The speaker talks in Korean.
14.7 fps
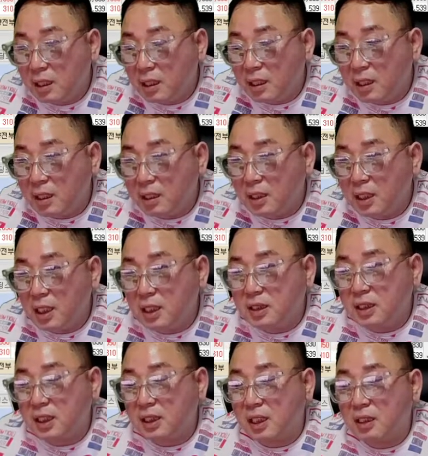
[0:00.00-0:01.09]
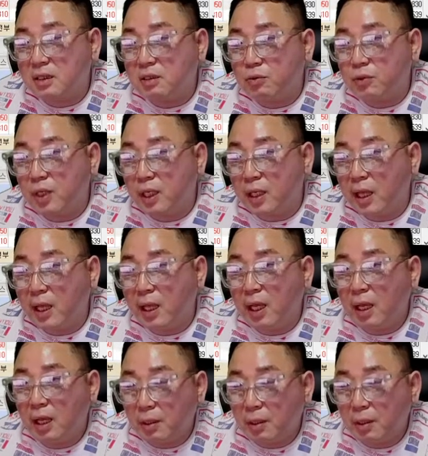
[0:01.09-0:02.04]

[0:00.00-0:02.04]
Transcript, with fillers: 1차 상승 구간에